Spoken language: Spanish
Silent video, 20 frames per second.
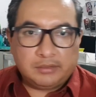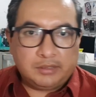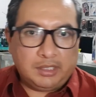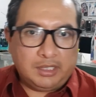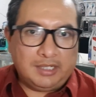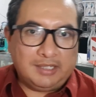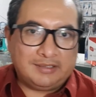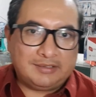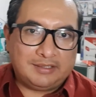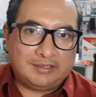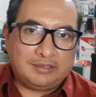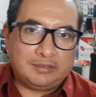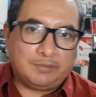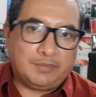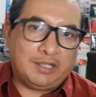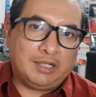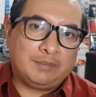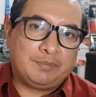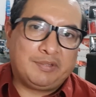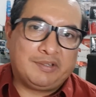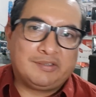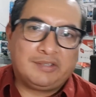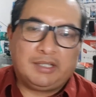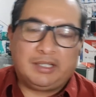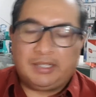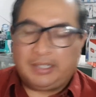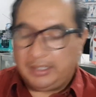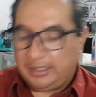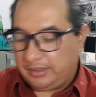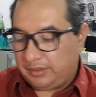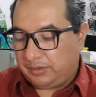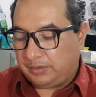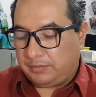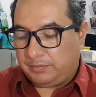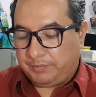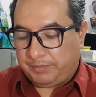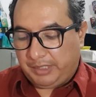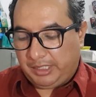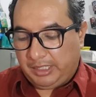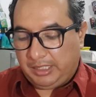en esta semana pasada,
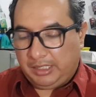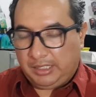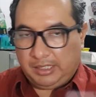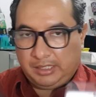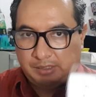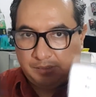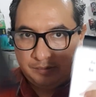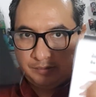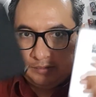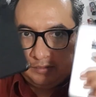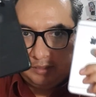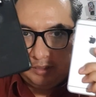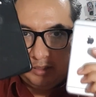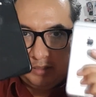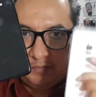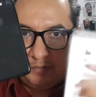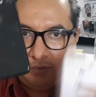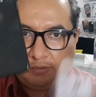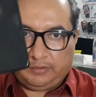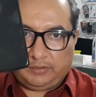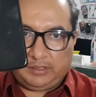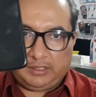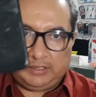compré estos teléfonos,